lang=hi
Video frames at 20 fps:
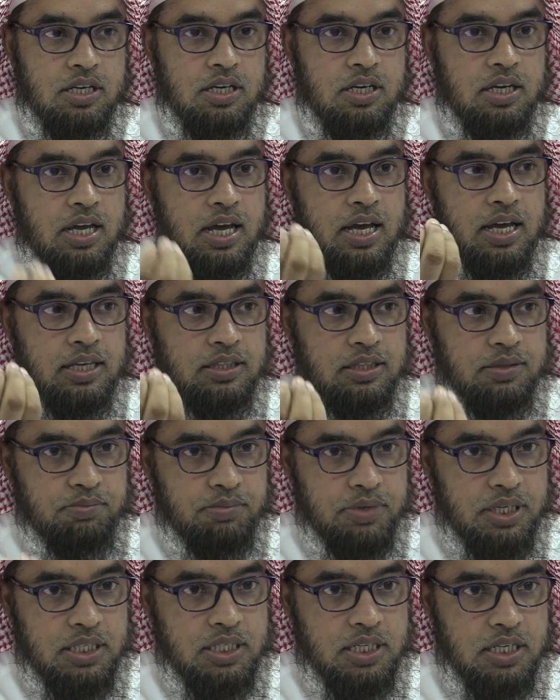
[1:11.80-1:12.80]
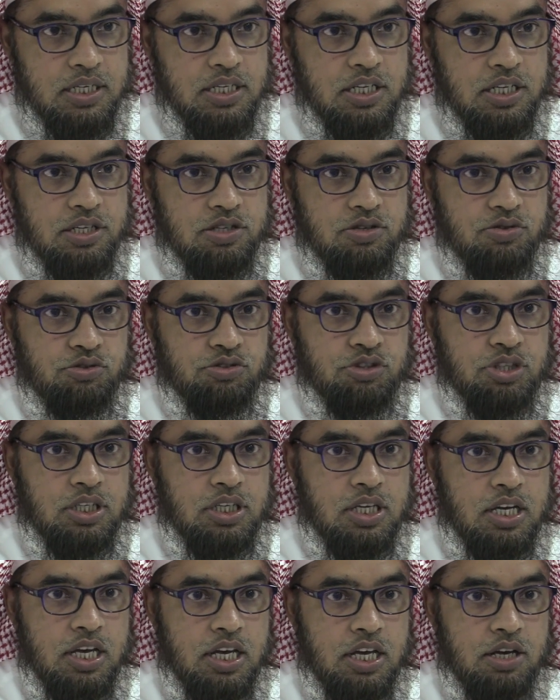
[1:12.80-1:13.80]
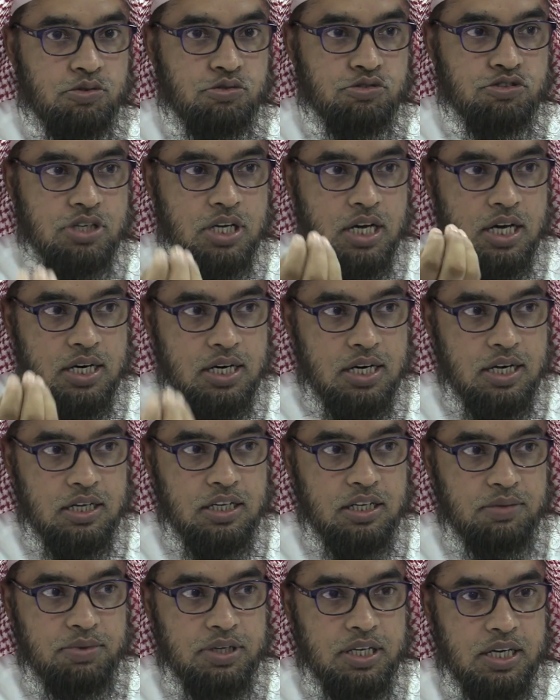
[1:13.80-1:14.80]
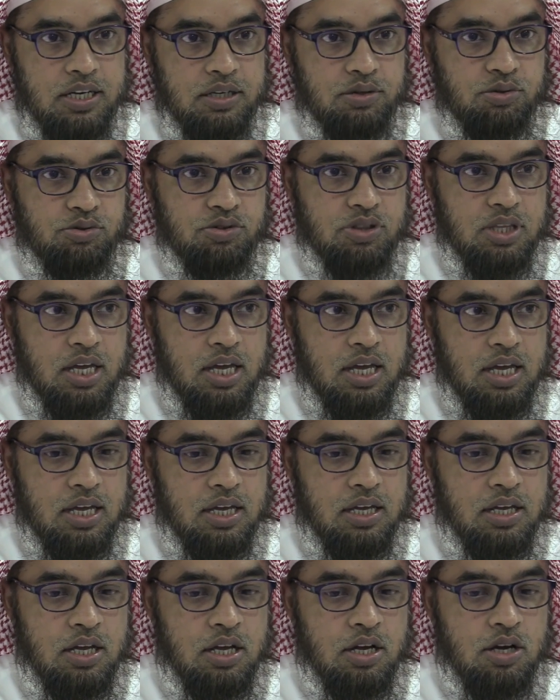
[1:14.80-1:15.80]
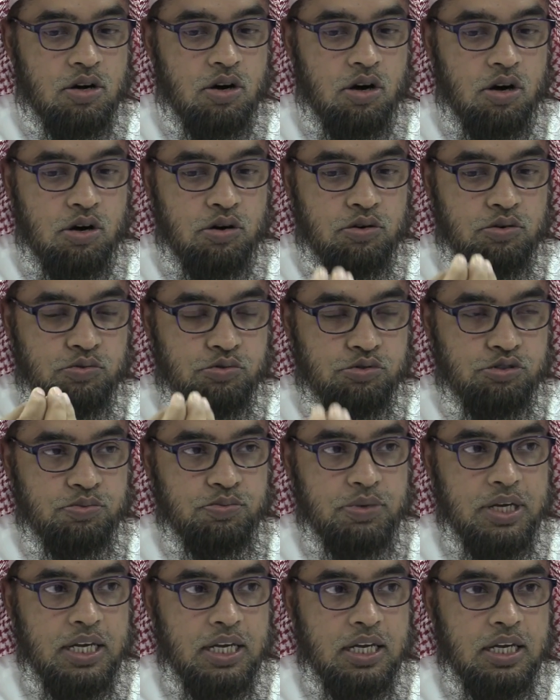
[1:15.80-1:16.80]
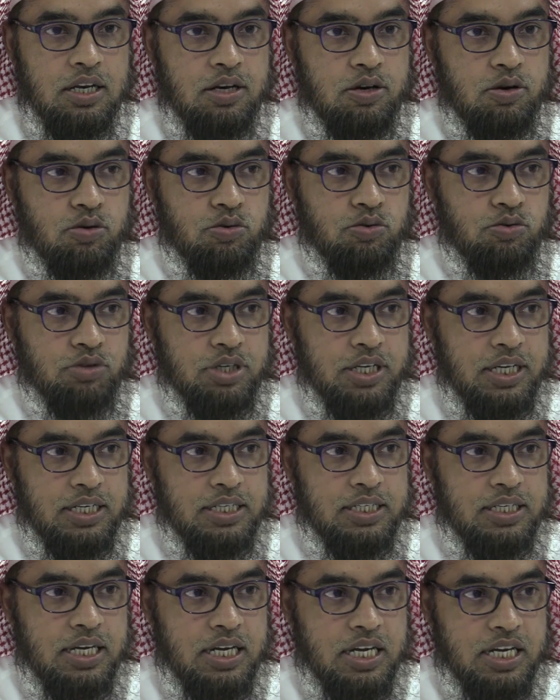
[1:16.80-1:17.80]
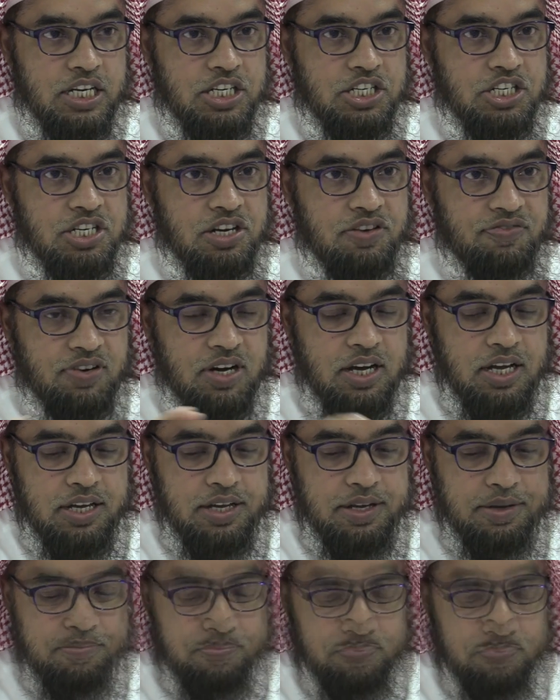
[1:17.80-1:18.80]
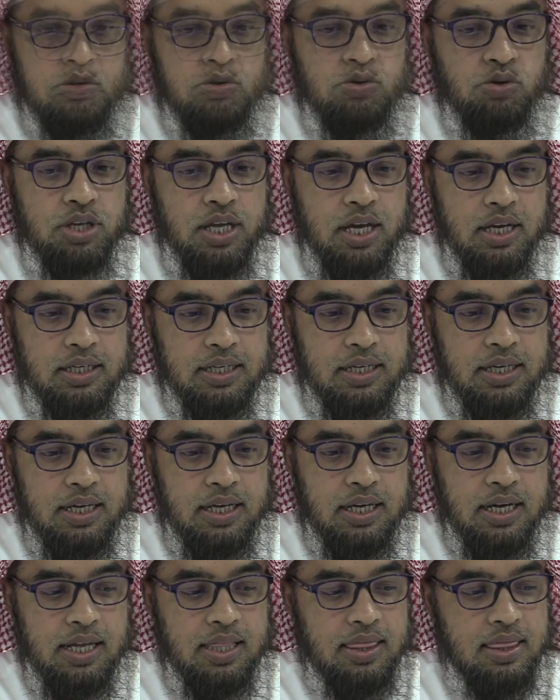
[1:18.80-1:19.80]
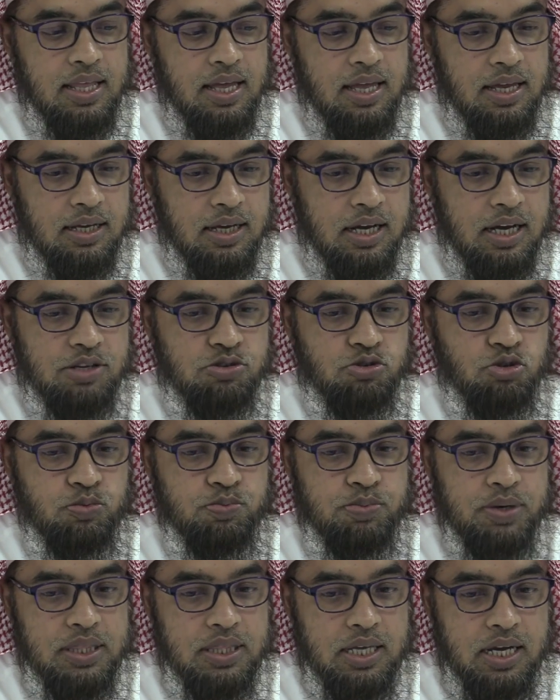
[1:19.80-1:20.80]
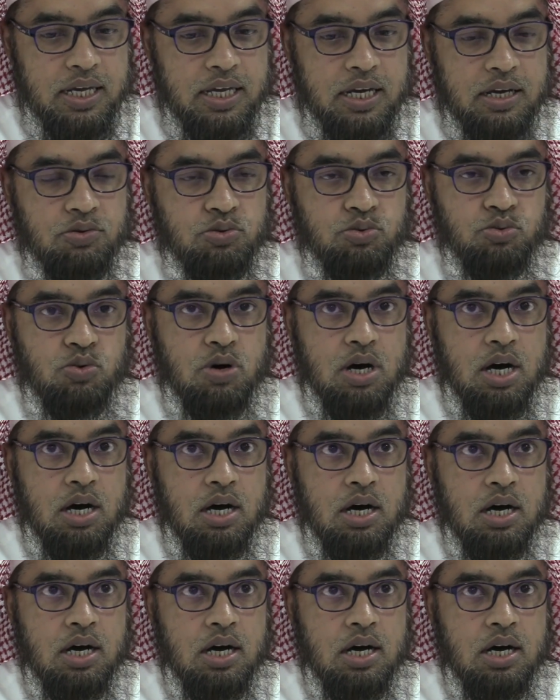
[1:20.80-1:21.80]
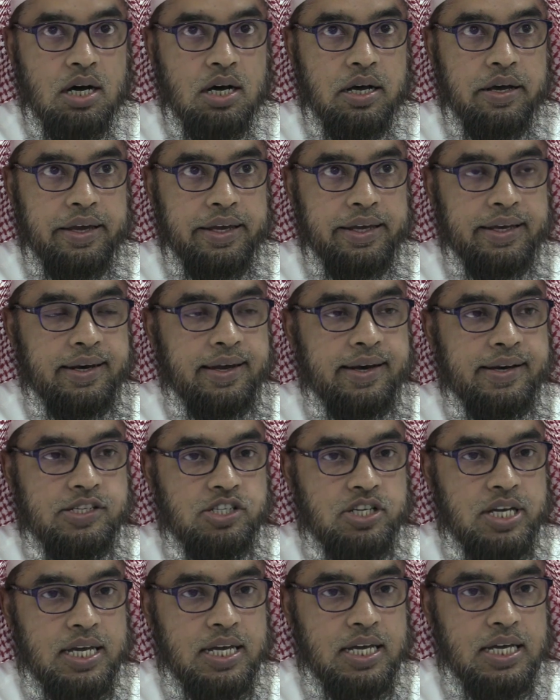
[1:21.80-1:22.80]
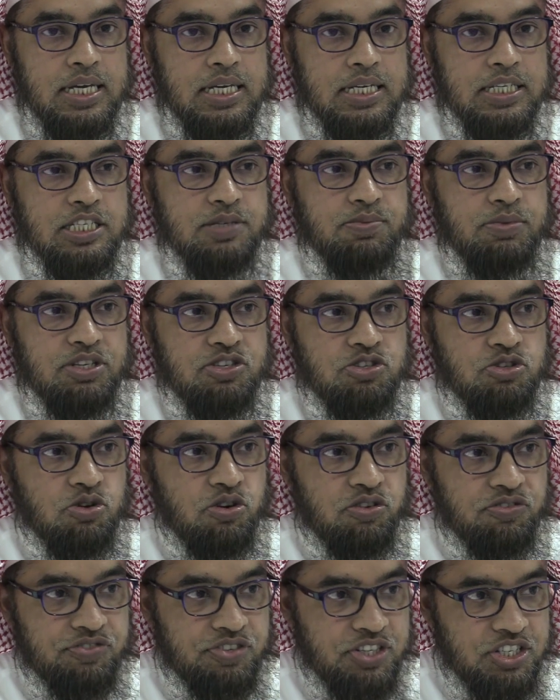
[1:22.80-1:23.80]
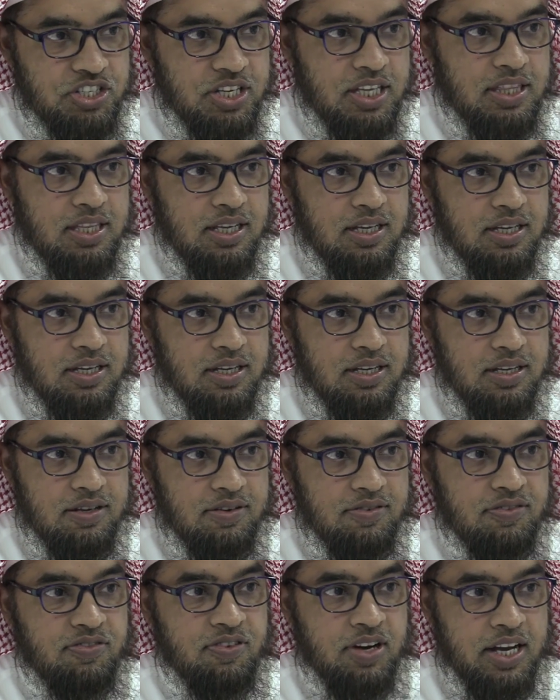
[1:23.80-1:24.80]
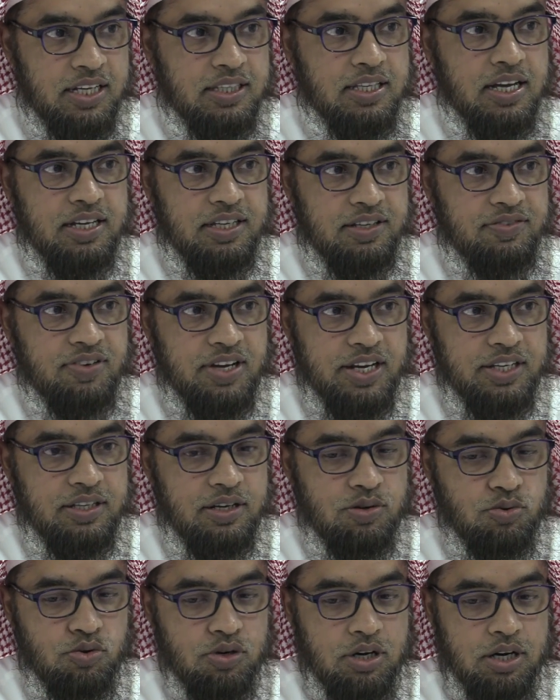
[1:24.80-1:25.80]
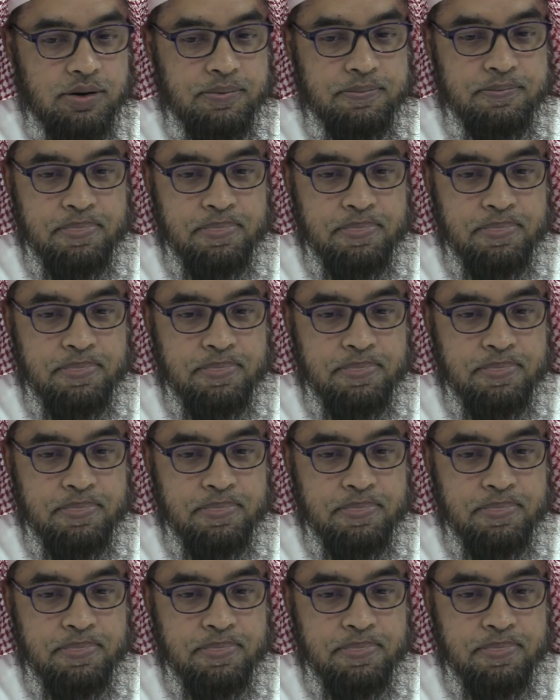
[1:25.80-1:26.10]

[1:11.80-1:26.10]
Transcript: नहायत मीठी चीज़ होती है उसका रंग भी अलग होता है और उसमें लोगों के लिए शिफा है गोया के अल्लाह का जो बताया हुआ इलाज है इसमें सौ फ़ीसद फ़ायदा ही फ़ायदा होगा